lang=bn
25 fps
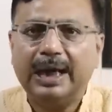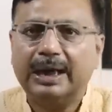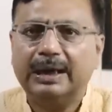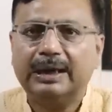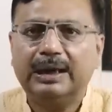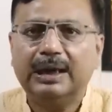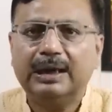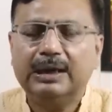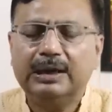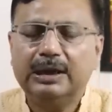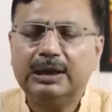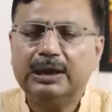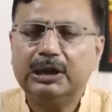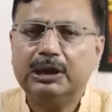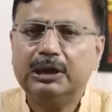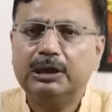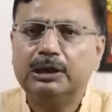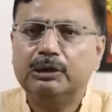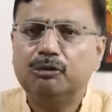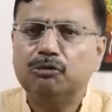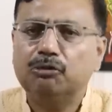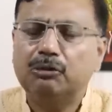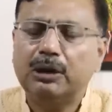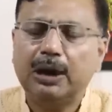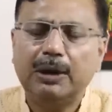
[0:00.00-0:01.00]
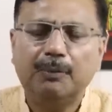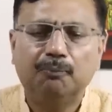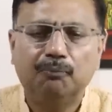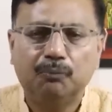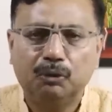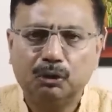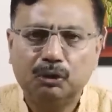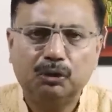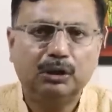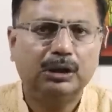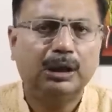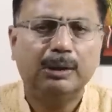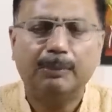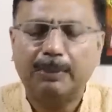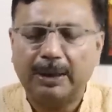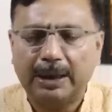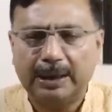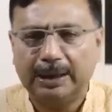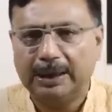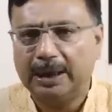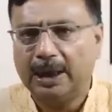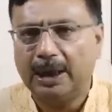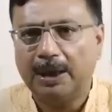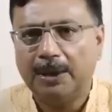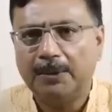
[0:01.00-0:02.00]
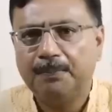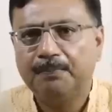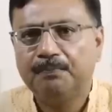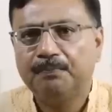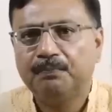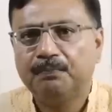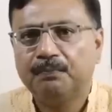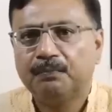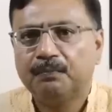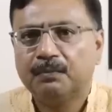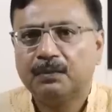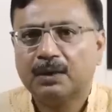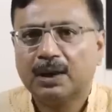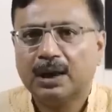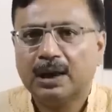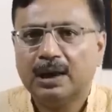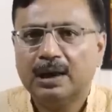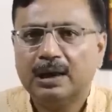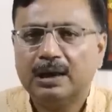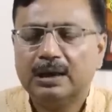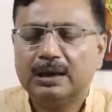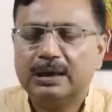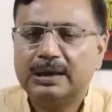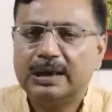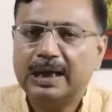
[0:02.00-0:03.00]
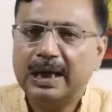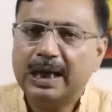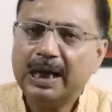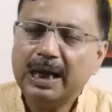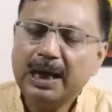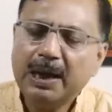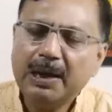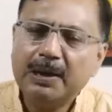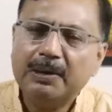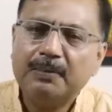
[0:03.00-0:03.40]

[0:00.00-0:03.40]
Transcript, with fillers: একটা জিনিস কিছুতেই বুঝতে পারি না যে